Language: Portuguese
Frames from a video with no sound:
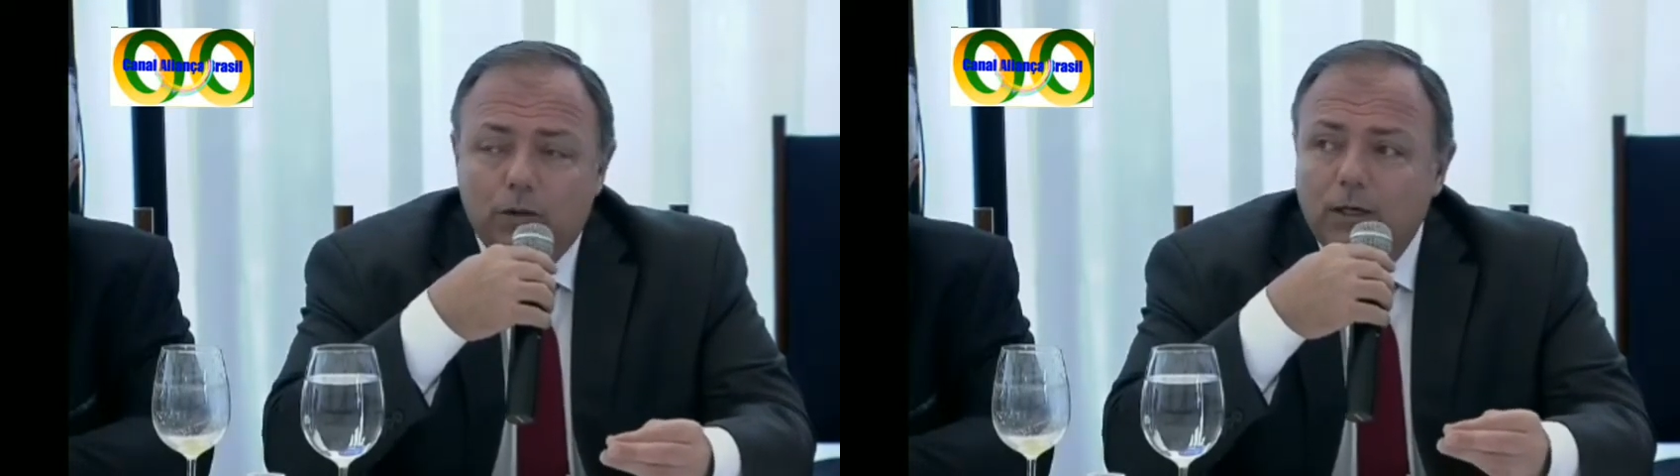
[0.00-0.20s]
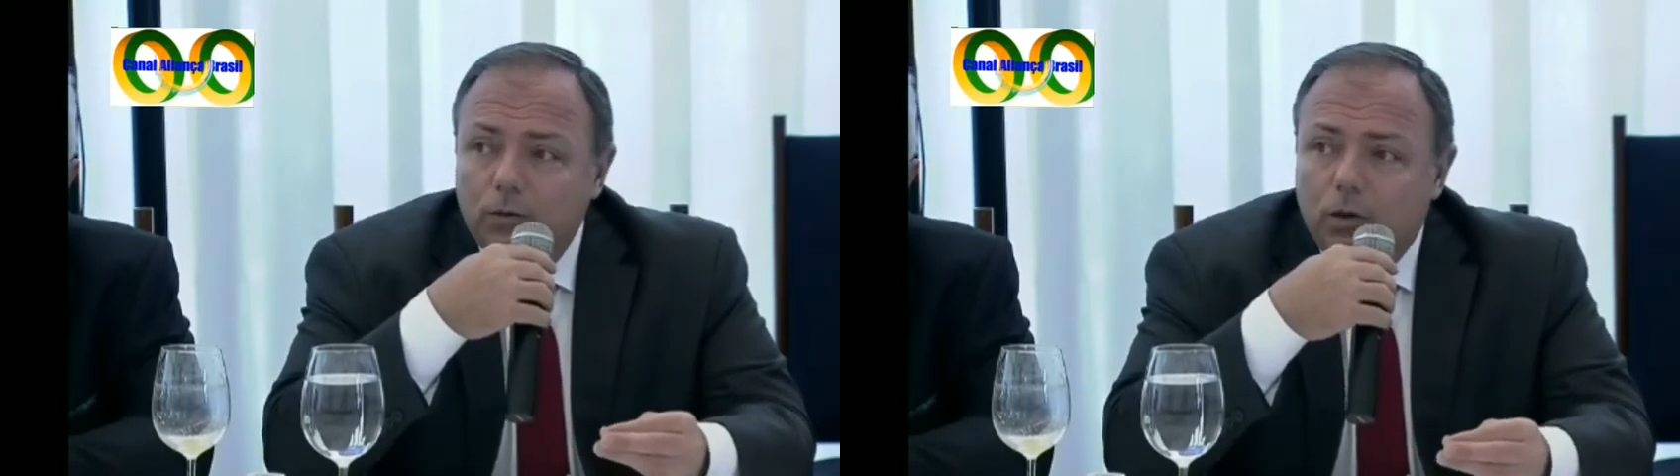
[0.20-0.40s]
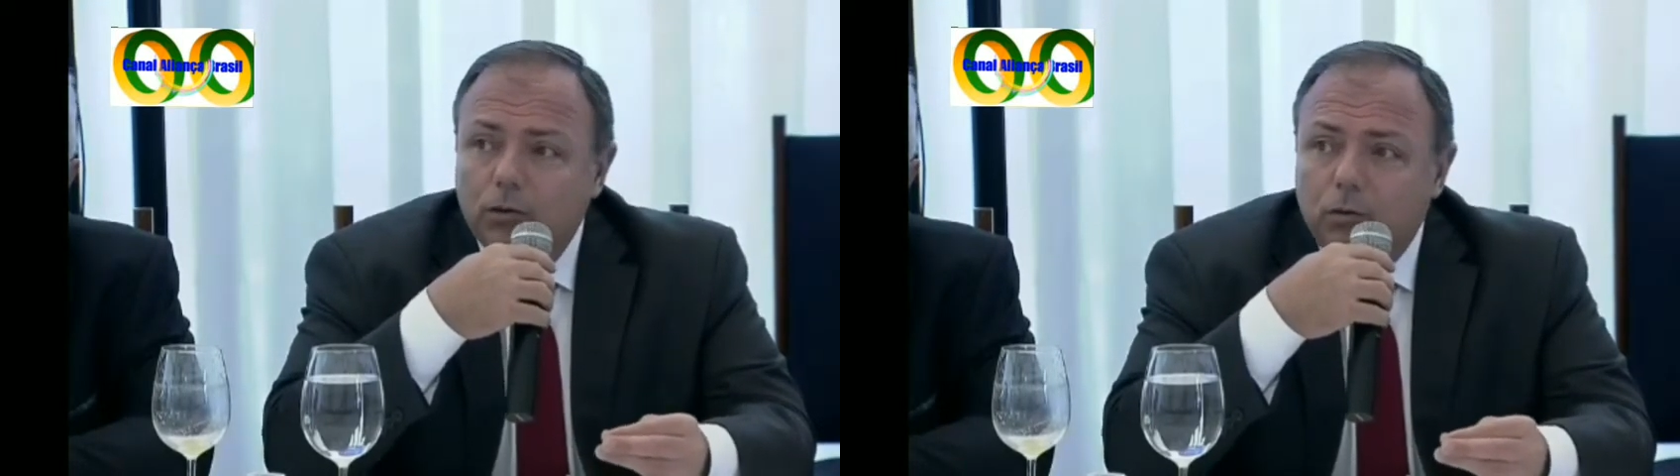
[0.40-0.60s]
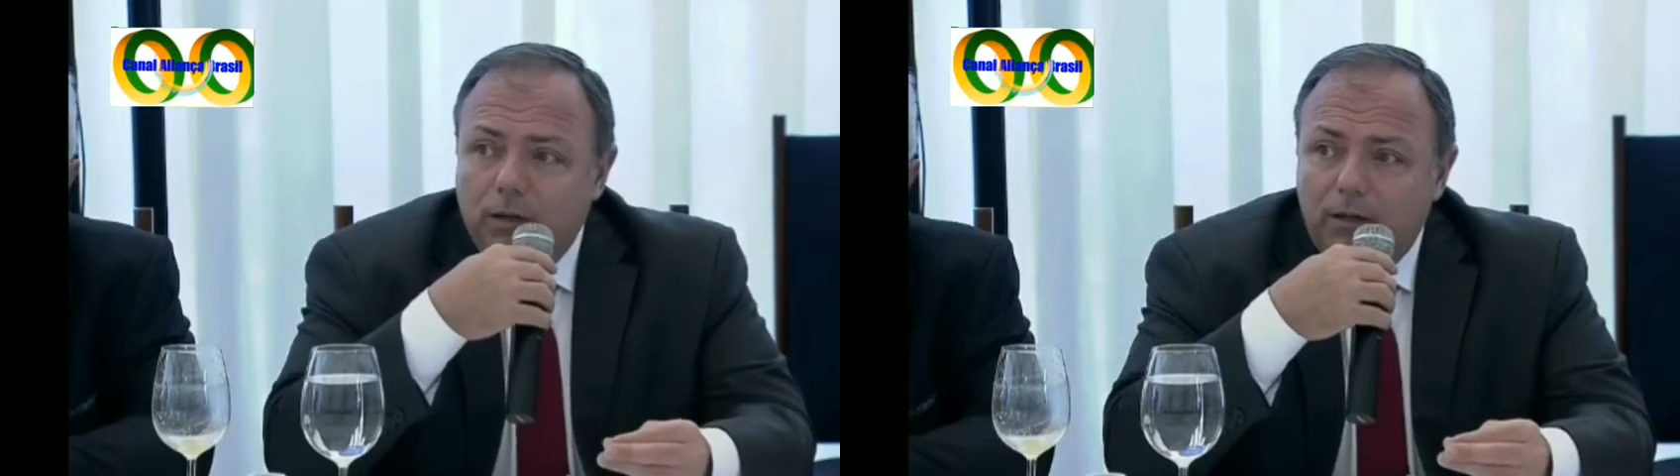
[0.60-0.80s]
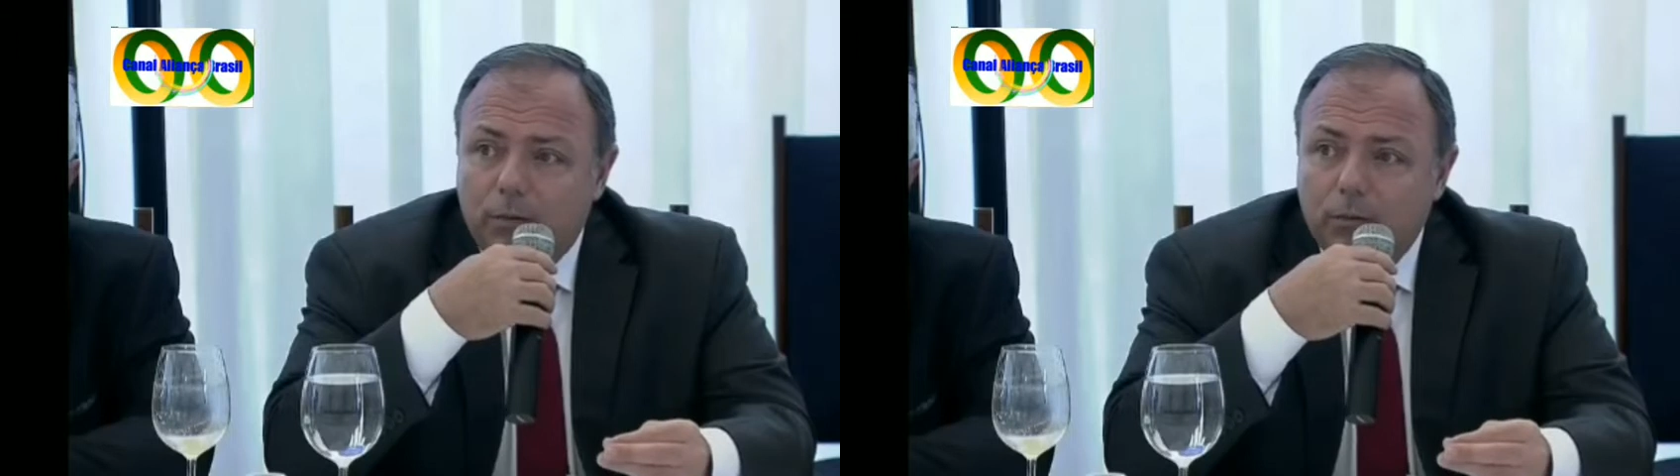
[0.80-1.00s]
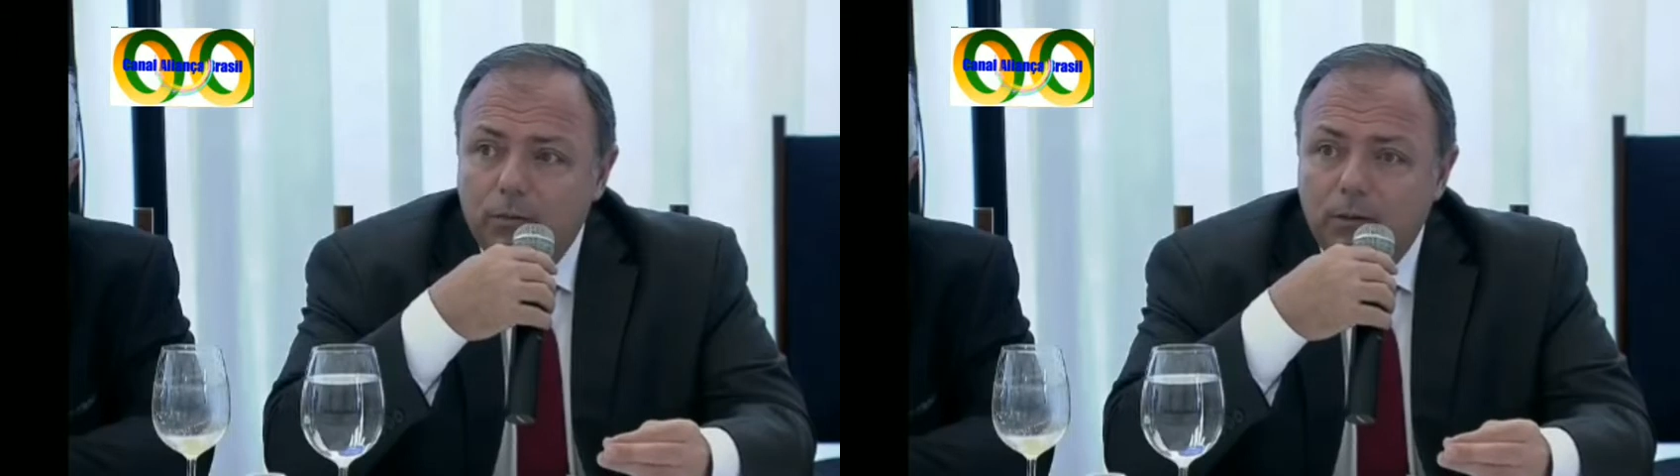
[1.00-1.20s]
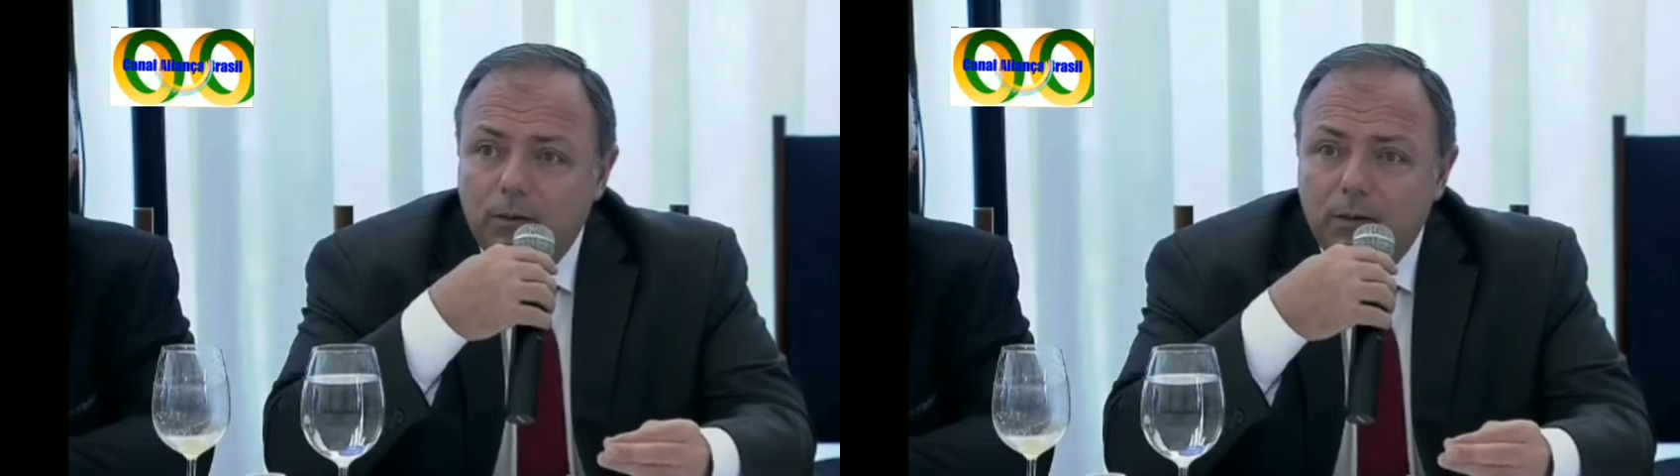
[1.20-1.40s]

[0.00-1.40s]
o diagnóstico clínico.